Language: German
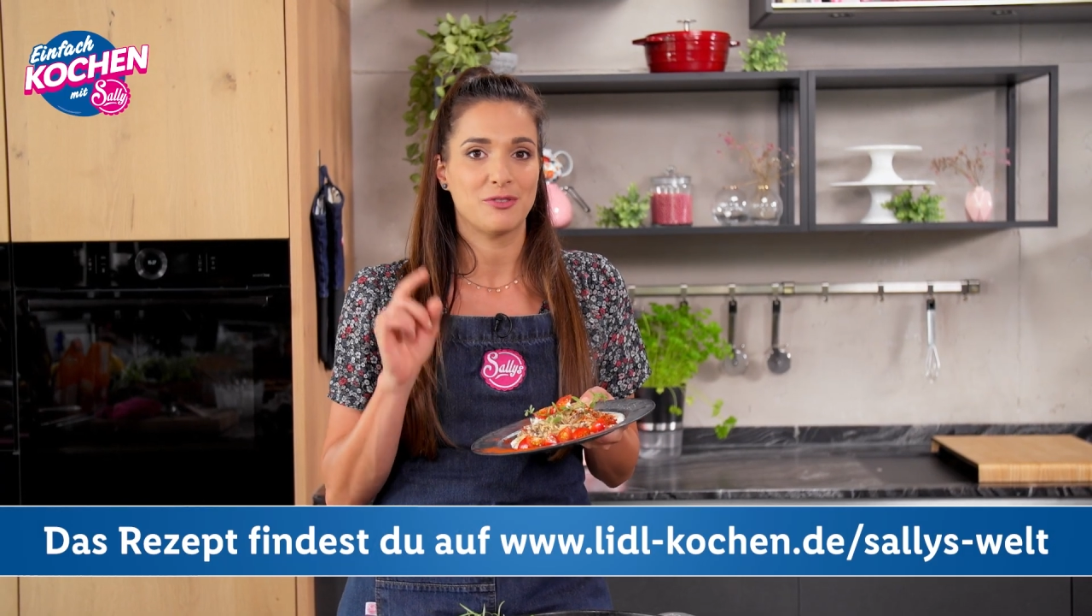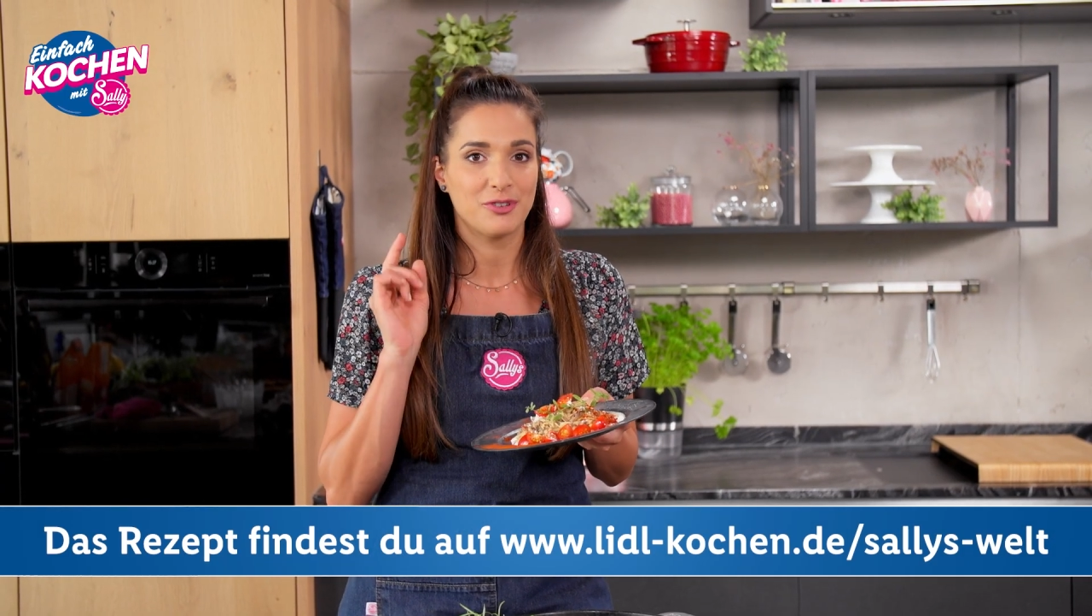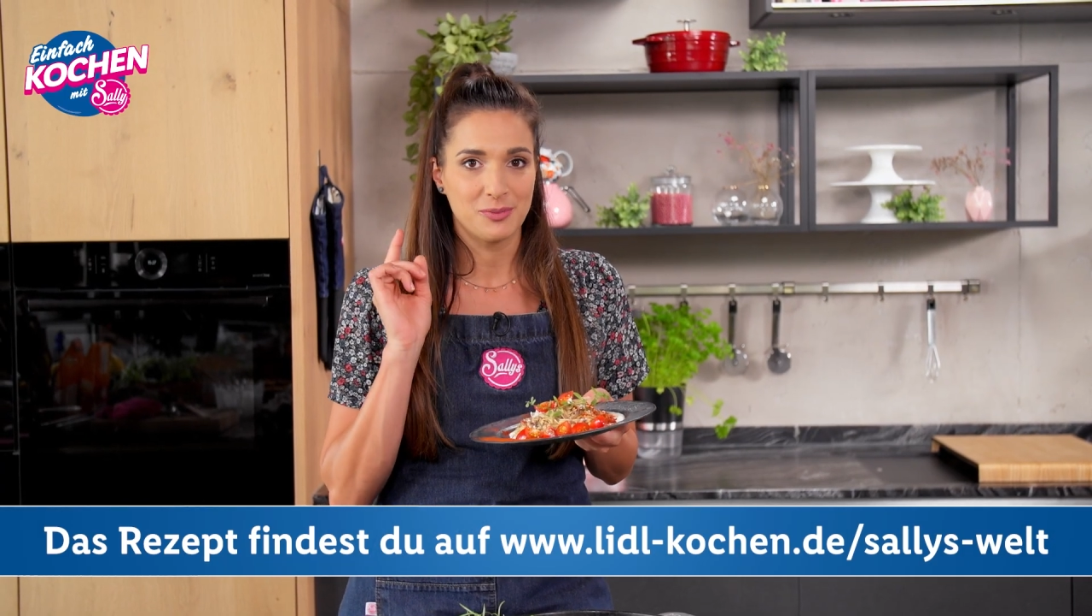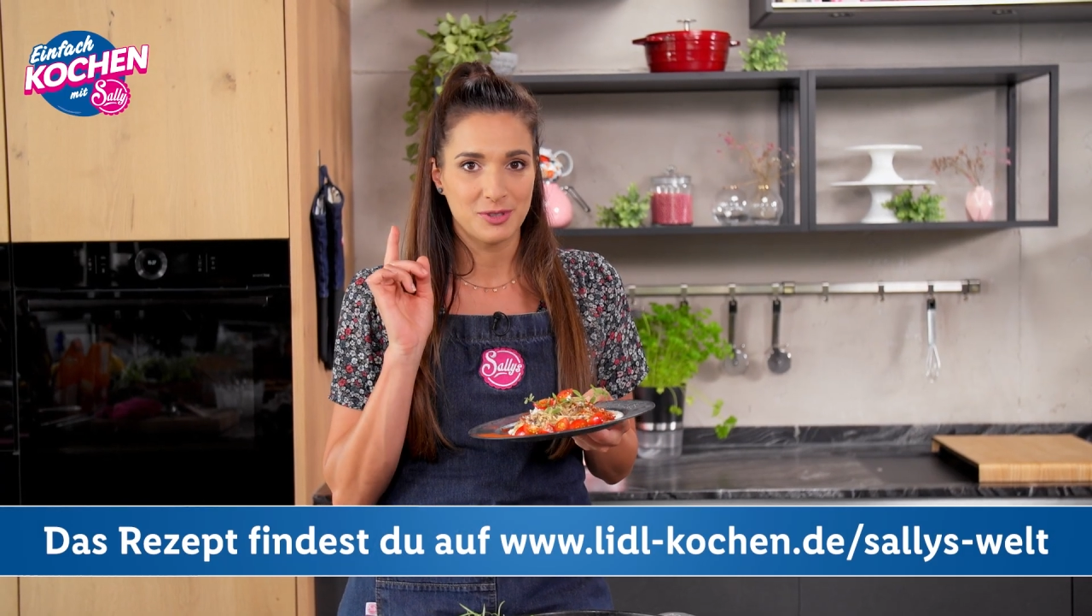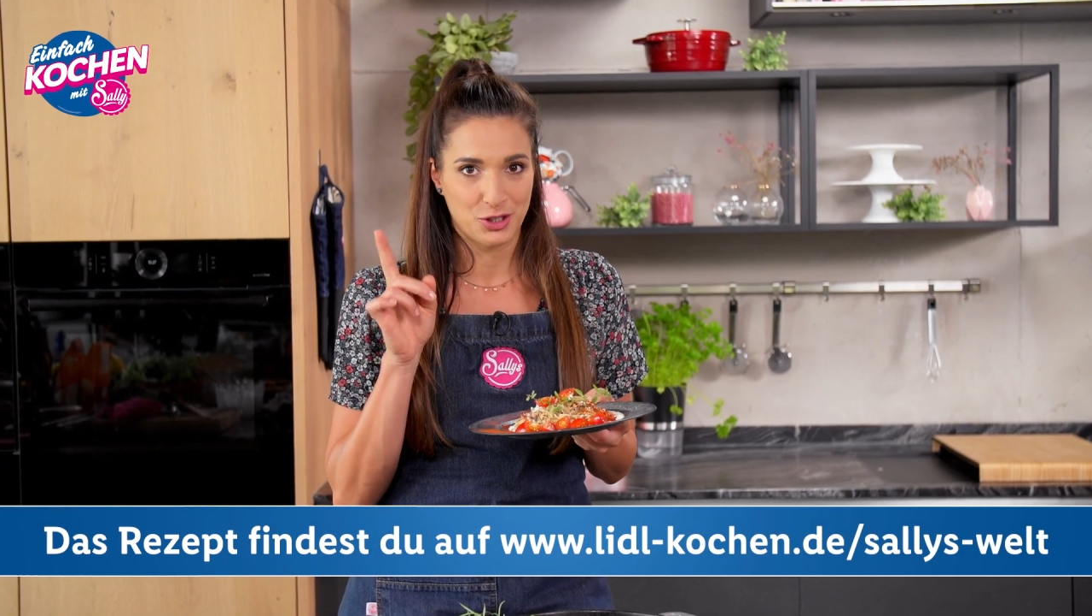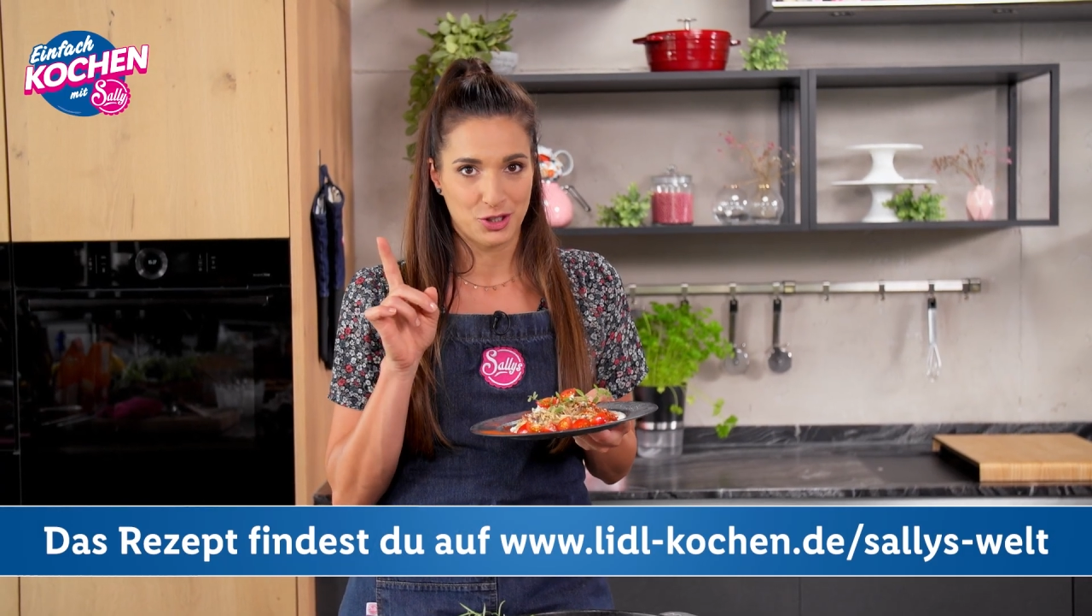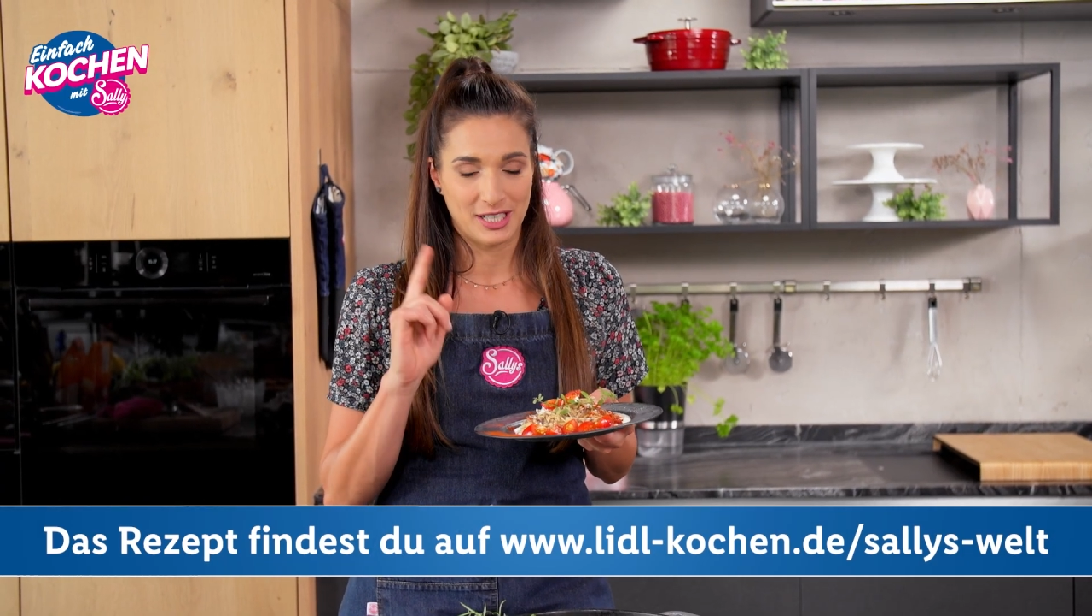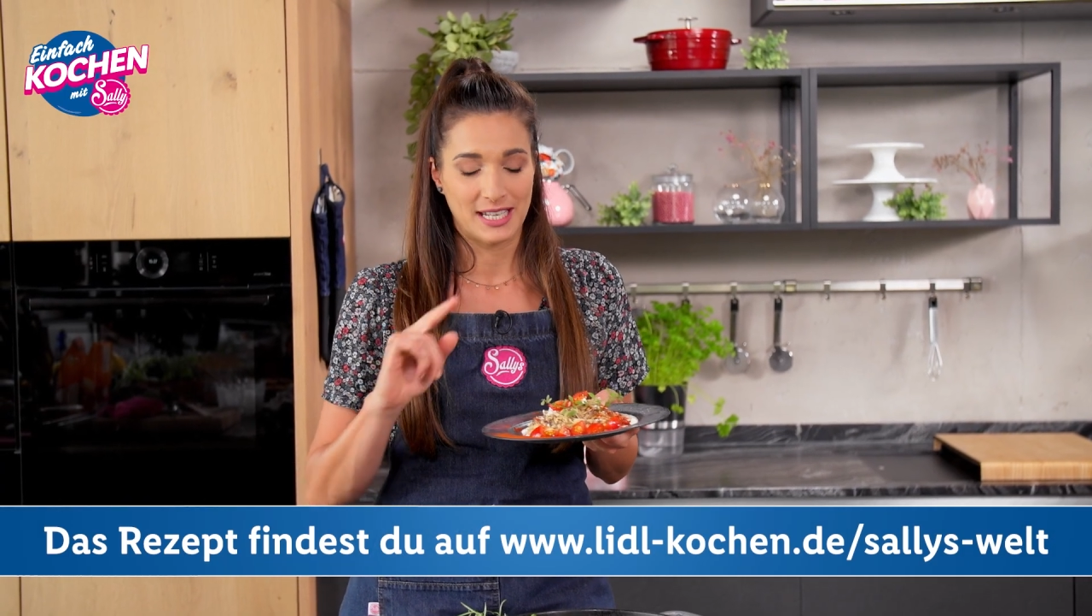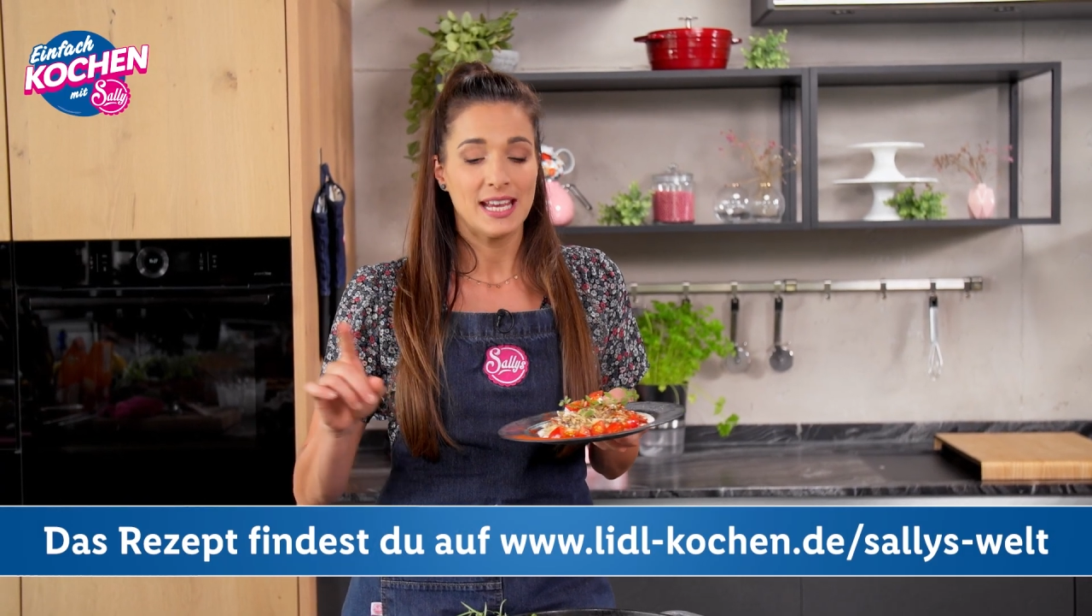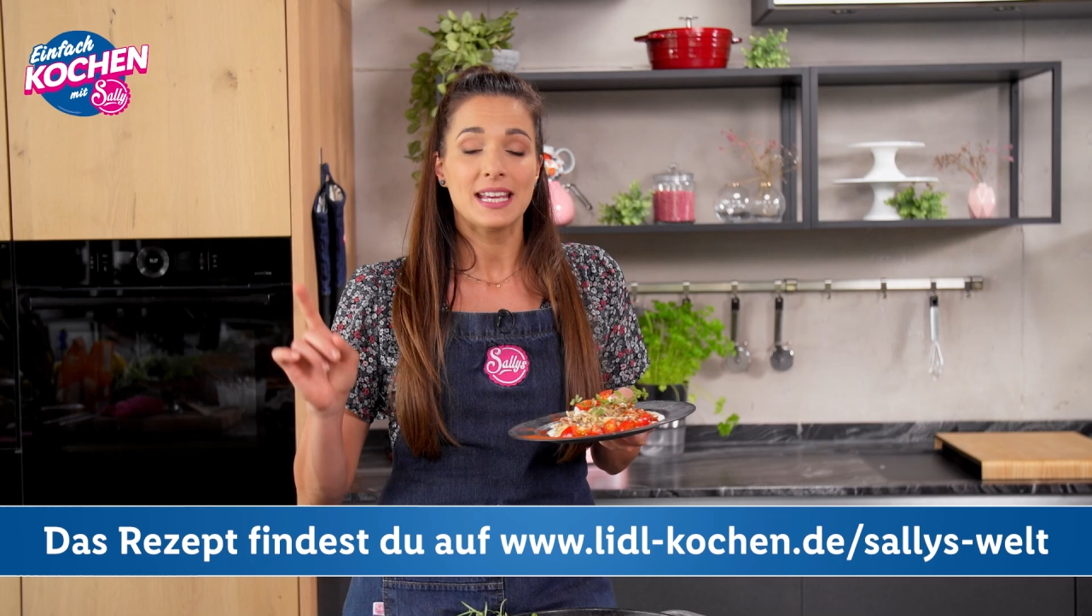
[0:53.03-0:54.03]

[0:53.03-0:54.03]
auf eurem Tisch steht.